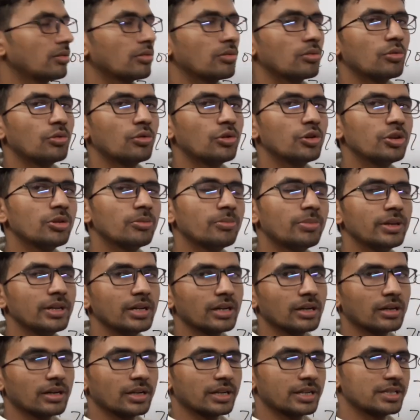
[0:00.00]
कोई भी
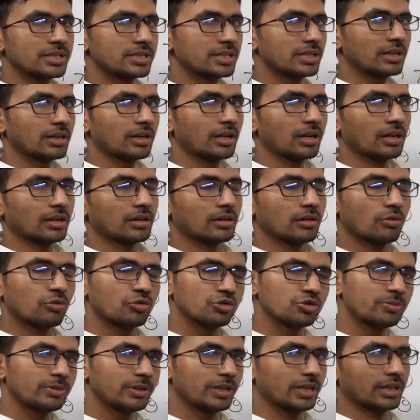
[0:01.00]
अंक नहीं सिंगल अंक
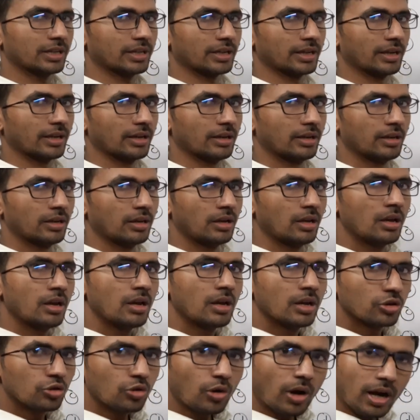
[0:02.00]
कुछ भी नहीं है
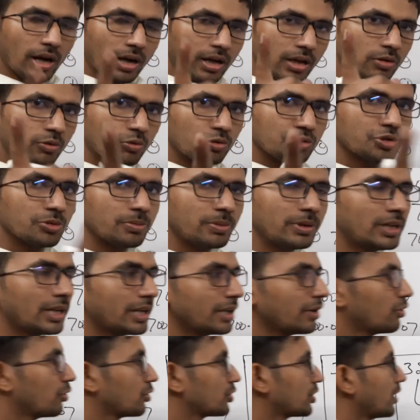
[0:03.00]
तो अगर कुछ भी
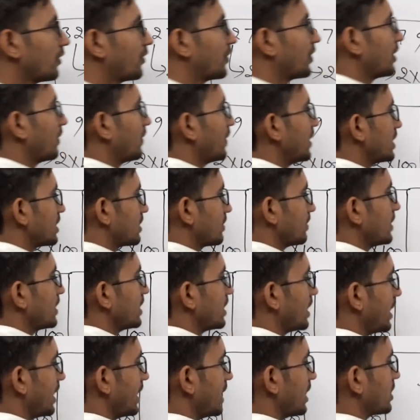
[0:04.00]
नहीं होता फिर भी इसमें
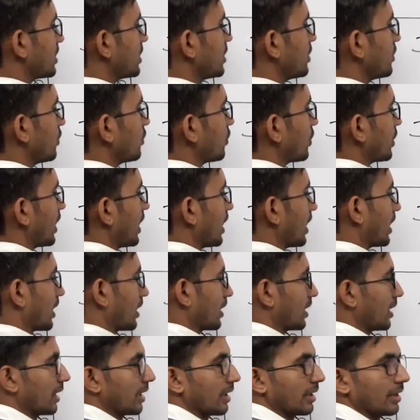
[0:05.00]
एक जीरो क्या
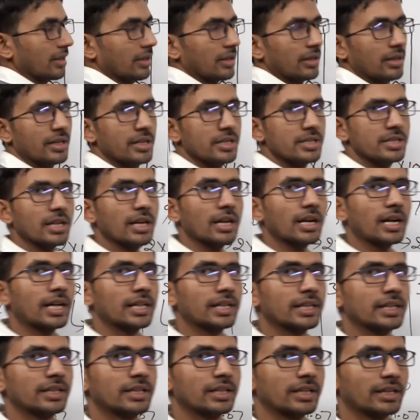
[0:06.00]
करते हैं नीचे लगा
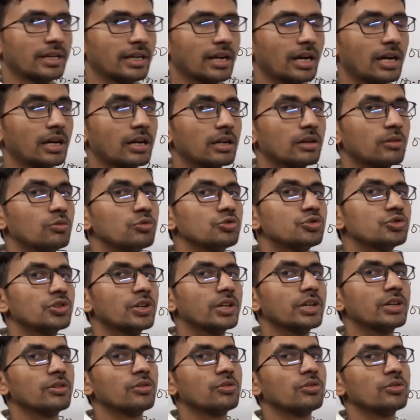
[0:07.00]
देते हैं अगर कुछ
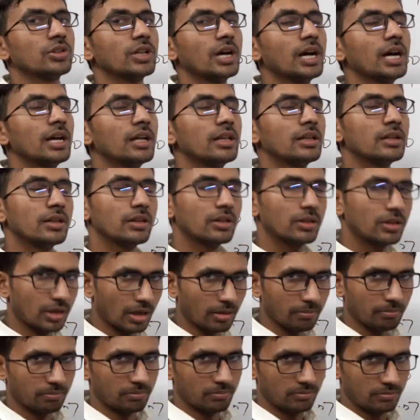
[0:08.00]
नहीं होता
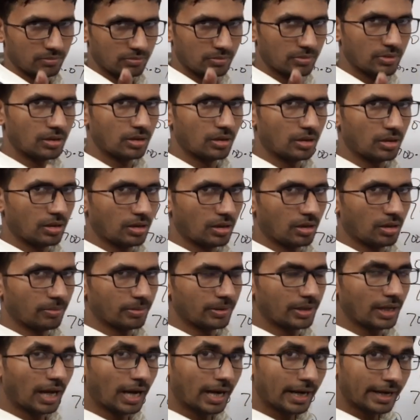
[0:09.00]
तब
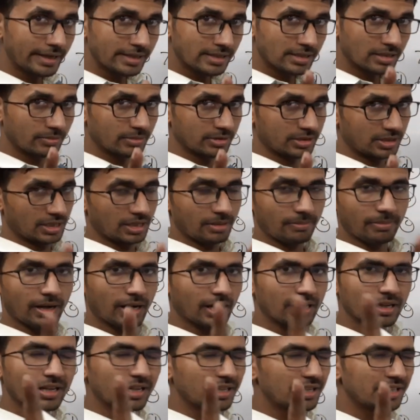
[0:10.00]
अभी आगे समझना
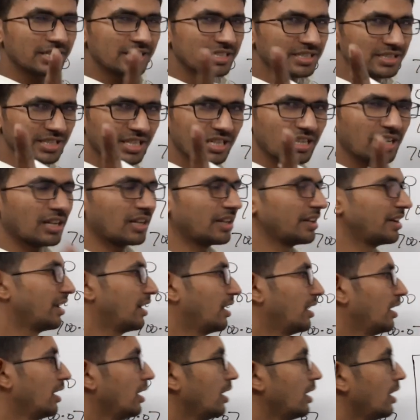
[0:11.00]
भागना नहीं टेंशन ना
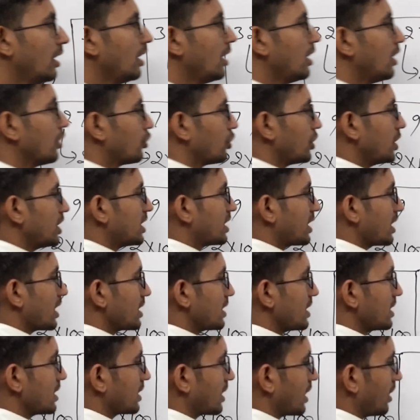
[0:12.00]
लेना तो इस तरह
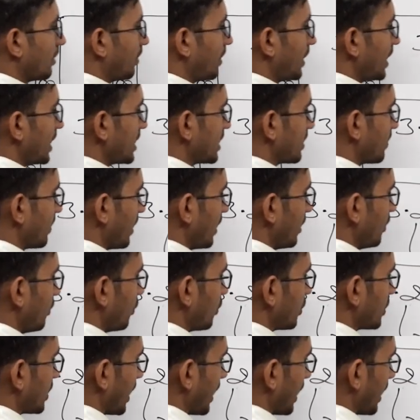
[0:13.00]
से इसका प्लेस वैल्यू
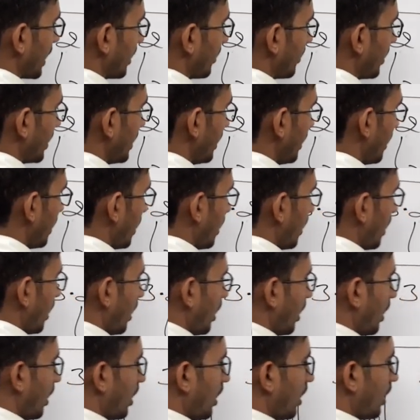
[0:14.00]
हो जाएगा भाई
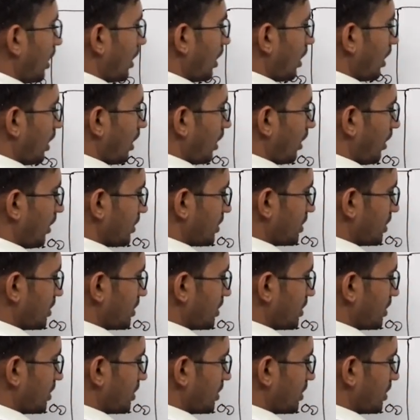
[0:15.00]
आ,